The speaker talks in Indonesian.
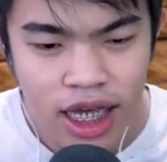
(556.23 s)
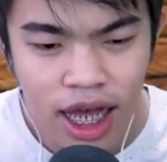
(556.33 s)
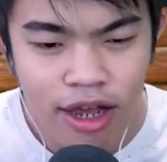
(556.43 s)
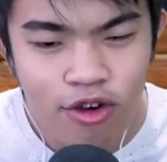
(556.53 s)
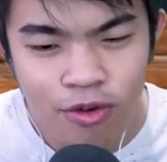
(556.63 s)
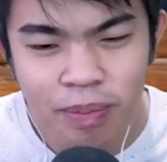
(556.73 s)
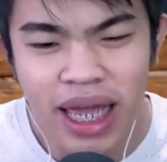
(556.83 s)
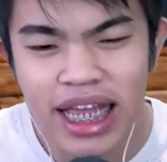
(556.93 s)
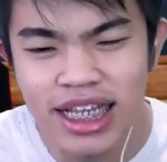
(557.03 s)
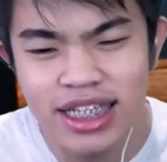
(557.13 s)
aku
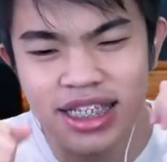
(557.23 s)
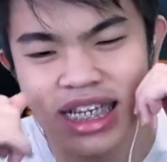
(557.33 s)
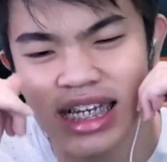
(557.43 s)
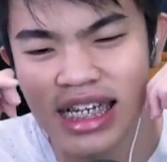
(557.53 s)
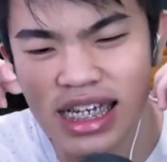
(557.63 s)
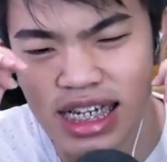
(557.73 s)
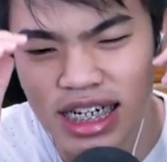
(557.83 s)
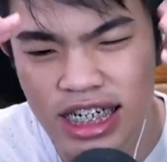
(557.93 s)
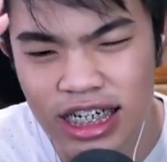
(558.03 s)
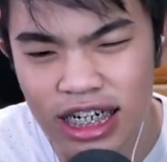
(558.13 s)
pengennya sih
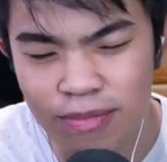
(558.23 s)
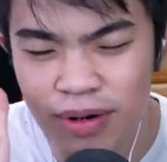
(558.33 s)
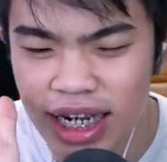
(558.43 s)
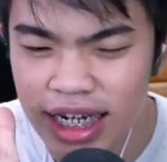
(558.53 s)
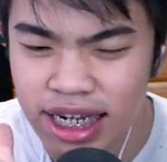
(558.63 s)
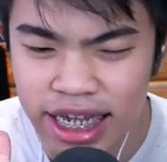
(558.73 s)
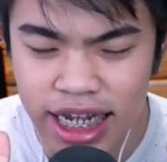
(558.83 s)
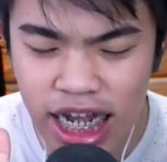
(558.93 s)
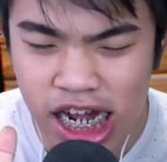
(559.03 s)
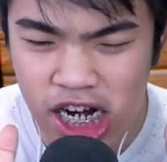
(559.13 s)
uh, beride
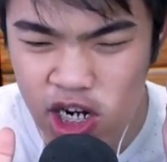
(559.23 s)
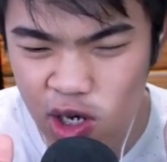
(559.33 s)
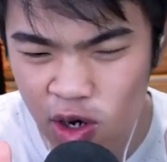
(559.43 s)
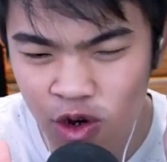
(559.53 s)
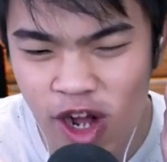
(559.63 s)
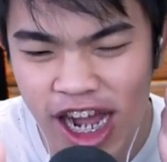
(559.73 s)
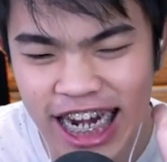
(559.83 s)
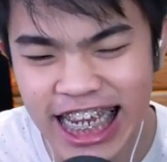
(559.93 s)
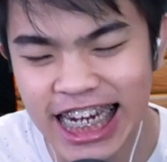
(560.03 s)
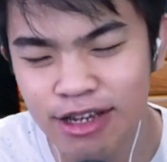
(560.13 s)
kalau
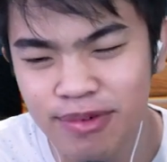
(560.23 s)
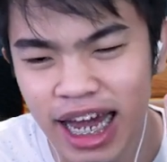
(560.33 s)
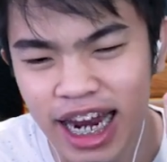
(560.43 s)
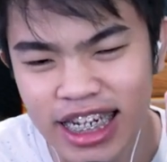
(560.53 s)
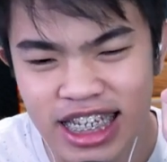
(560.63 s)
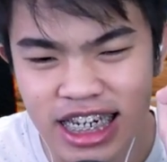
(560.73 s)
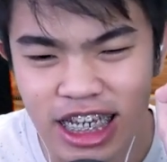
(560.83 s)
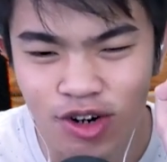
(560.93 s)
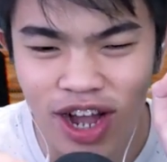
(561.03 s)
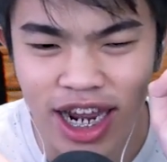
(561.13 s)
ruangan ini bakalan jadi
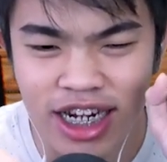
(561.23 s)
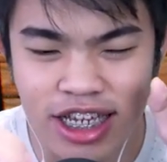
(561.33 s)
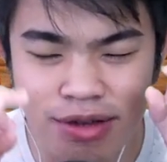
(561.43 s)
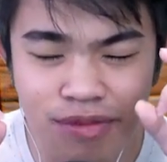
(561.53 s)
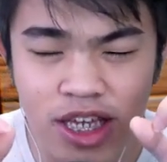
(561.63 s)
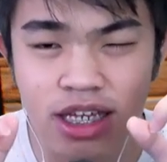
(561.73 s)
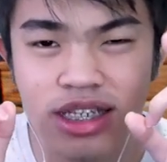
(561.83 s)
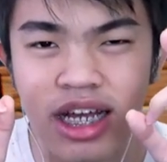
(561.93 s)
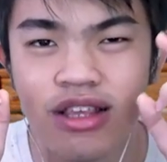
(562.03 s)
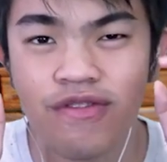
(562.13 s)
ruangan gaming yang
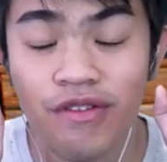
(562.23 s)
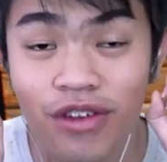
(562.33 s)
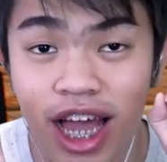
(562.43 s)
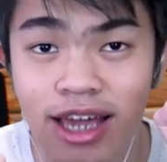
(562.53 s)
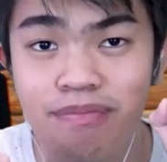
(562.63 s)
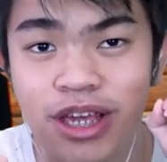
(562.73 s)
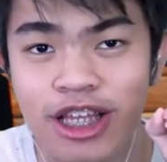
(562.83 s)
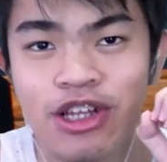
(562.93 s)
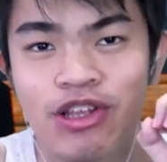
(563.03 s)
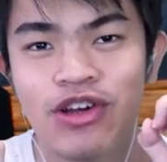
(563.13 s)
sangat VVIP
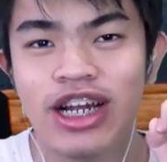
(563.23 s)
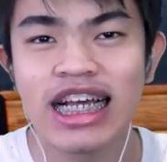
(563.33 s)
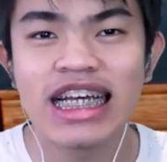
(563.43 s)
teman-teman.